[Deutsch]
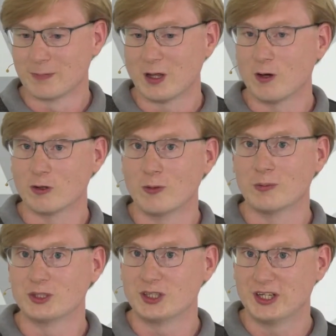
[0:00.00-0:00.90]
auch nochmal
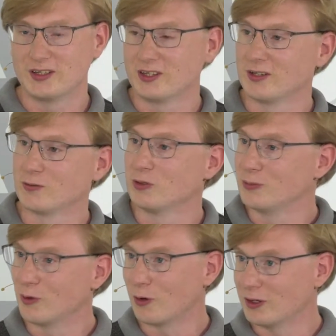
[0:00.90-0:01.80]
bestätigt. Und ich
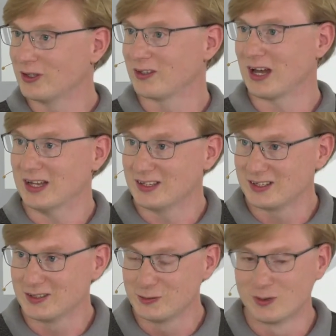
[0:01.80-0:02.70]
bereue es
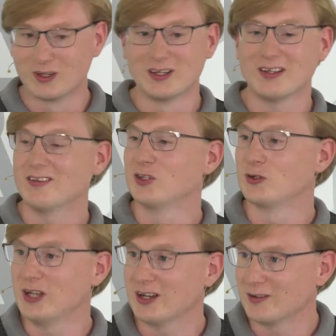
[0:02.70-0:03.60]
eigentlich nur, dass ich es nicht schon
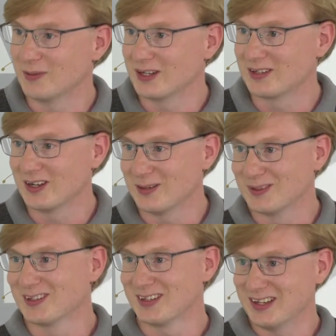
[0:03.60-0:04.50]
eher gemacht
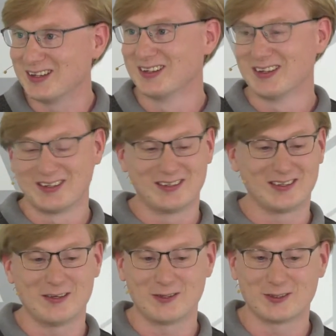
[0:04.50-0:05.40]
habe. Ja, ist
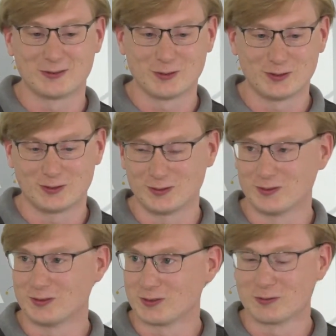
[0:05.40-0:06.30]
einfach so.
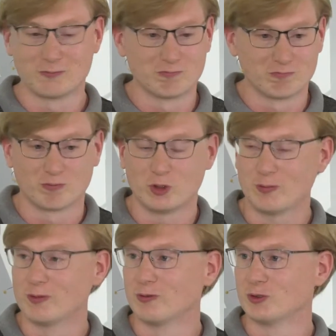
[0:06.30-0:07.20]
Und ich
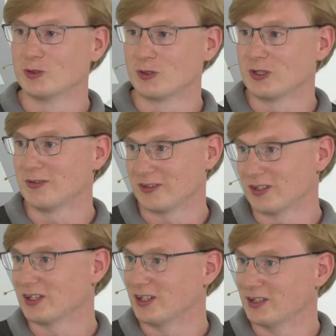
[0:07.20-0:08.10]
bin wunschlos glücklich, was das
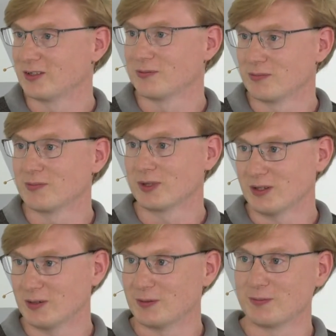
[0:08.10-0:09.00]
angeht. Mhm. Genau.